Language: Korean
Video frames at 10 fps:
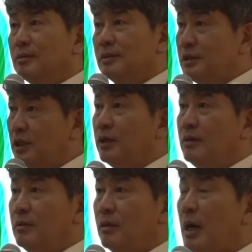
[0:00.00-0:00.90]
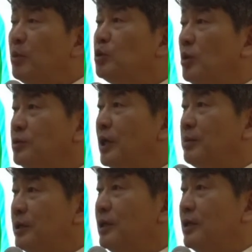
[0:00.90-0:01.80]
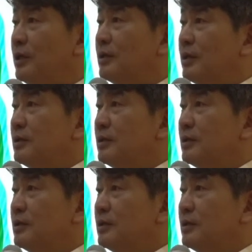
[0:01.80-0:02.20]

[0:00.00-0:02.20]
그렇지않아요 아무것도 없는 사람끼리